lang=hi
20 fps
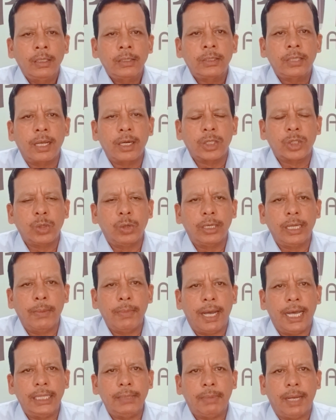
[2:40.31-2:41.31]
सरसों के
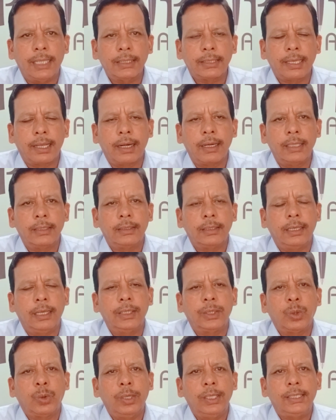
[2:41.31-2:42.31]
बाद बात कर लेते
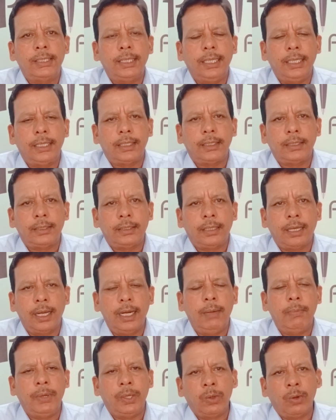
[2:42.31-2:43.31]
हैं थोड़ी सी
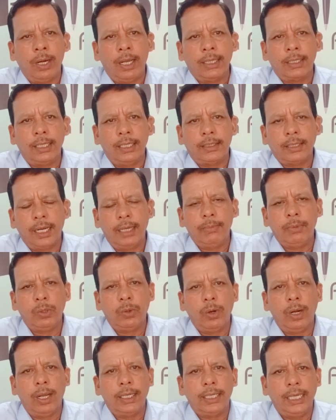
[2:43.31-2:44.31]
खल बिनोला की खल
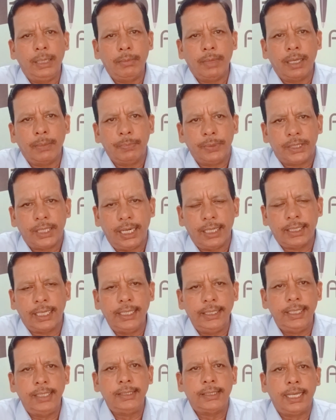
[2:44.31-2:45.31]
बिनोला की मैं पिछले
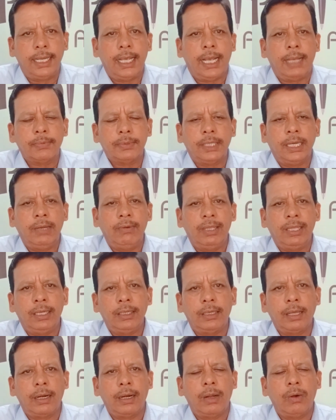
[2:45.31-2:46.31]
कई दिन से आपसे
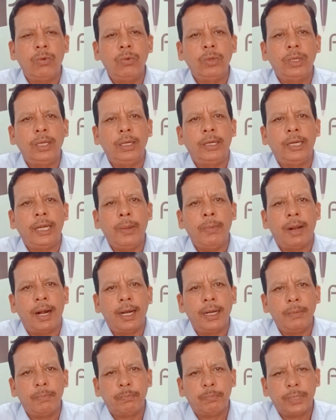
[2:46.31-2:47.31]
निवेदन कर रहा हूं कि
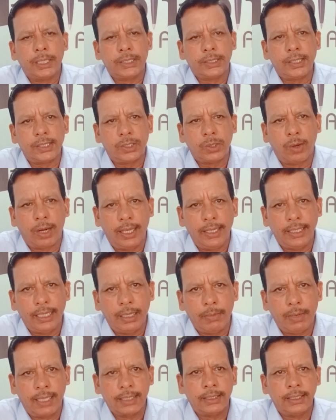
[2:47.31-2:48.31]
डिमांड पच्चीस जुलाई
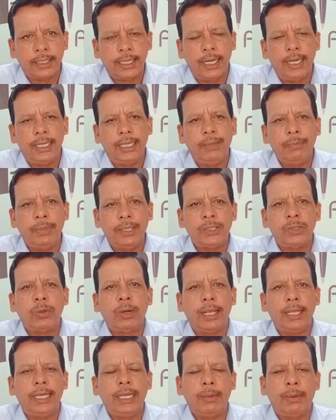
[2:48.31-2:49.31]
के बाद निकलेगी बीस
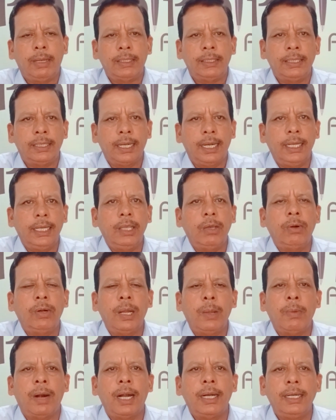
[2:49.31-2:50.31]
जुलाई के बाद निकलेगी
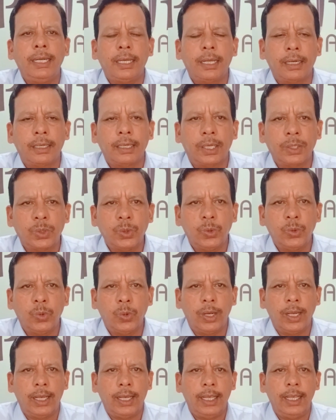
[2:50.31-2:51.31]
और डिमांड निकलना शुरू
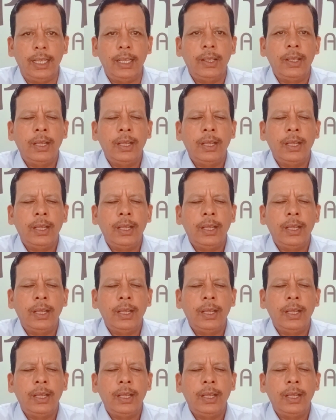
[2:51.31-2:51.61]
हो गया है